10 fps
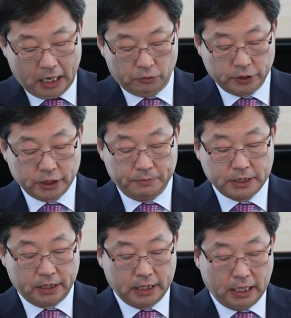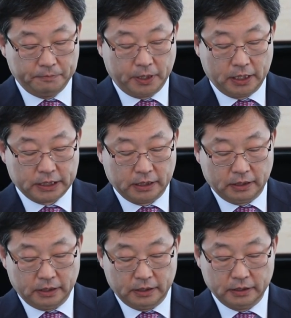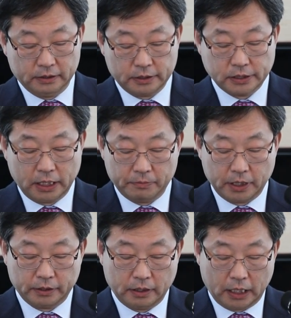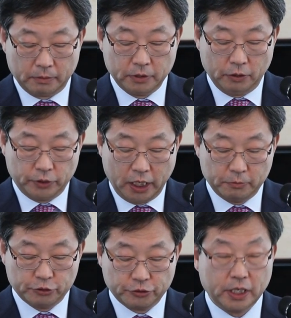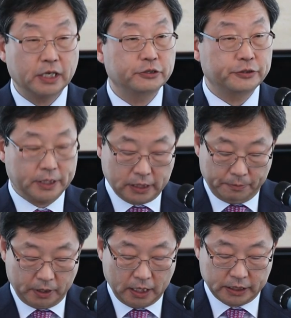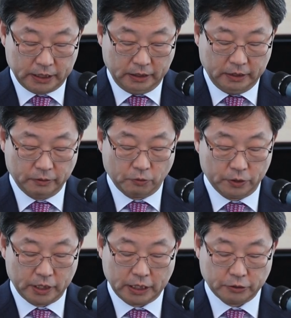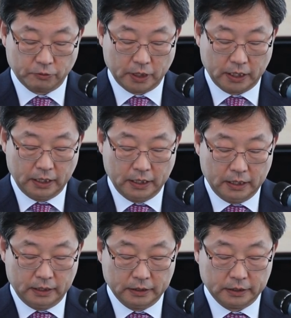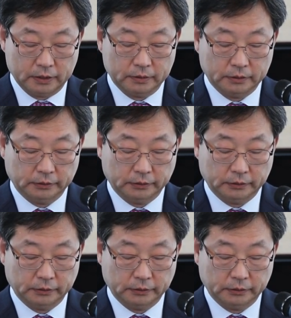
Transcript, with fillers: 아울러 지금 이 자리에 함께하신 어, 선생님들의 아름다운 퇴임을 축하해 주시기 위해서 함께하신 고대 가족과 어,